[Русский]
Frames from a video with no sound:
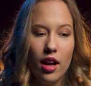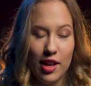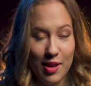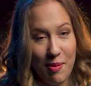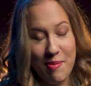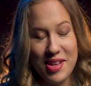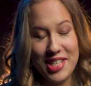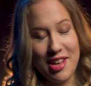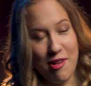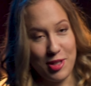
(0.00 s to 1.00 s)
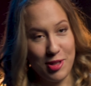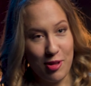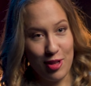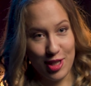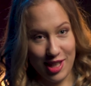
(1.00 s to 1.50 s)
к этой победе я очень
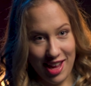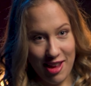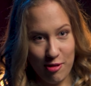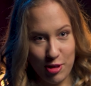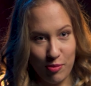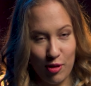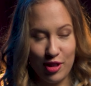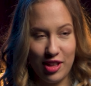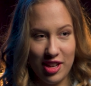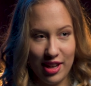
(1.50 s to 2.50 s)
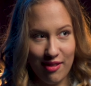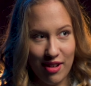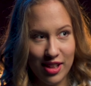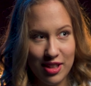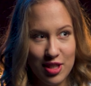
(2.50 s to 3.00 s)
долго шла, я очень много
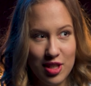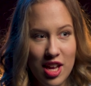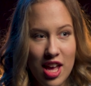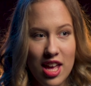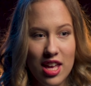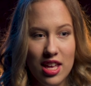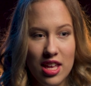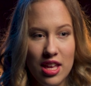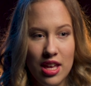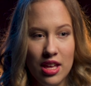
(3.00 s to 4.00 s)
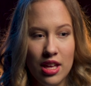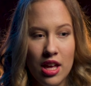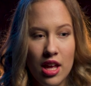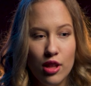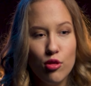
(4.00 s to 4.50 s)
тренировалась и,
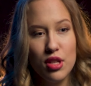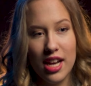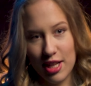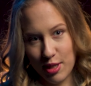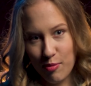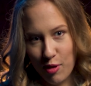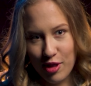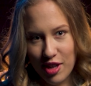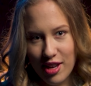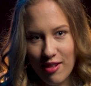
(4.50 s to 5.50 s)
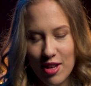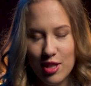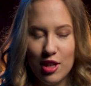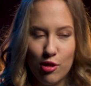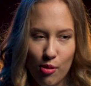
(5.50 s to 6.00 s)
ну, старалась много
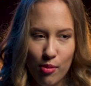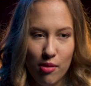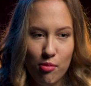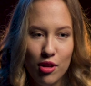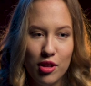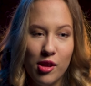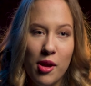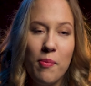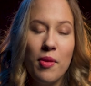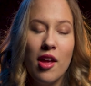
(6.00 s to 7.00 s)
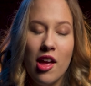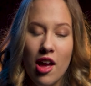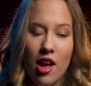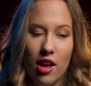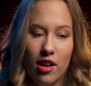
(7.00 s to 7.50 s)
тренироваться и дома работала.
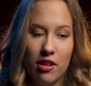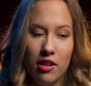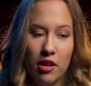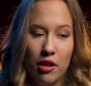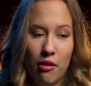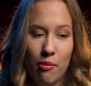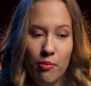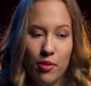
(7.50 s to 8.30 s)
Эм,